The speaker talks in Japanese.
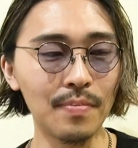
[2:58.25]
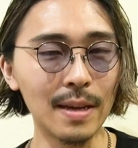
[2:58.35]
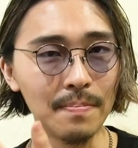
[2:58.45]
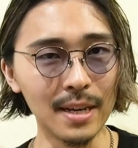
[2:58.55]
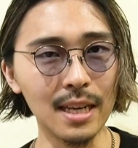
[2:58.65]

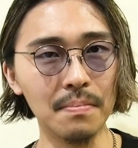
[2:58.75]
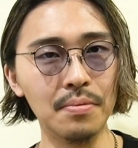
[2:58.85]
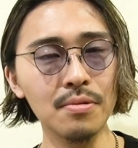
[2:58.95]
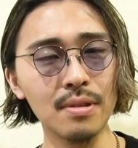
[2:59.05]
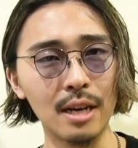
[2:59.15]
やっぱり
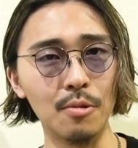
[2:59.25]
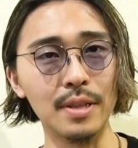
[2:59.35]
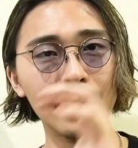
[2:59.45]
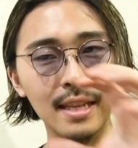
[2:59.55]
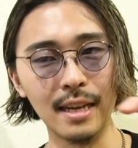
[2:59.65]
文化を
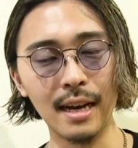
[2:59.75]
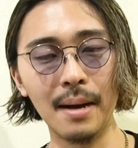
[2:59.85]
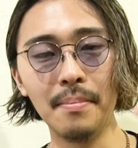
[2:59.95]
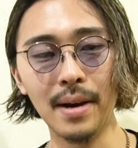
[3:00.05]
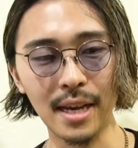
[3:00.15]
出て
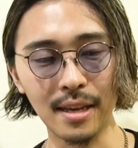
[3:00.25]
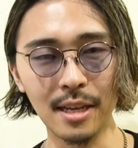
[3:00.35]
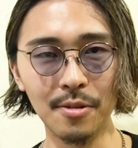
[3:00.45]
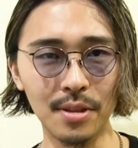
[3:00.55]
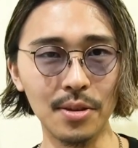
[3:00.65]
販売に
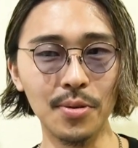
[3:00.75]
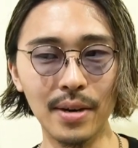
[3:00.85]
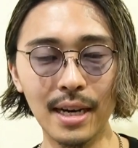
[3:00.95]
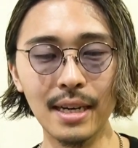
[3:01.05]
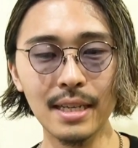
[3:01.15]
なるっていうの
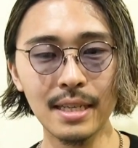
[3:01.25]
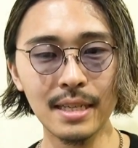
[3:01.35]
は、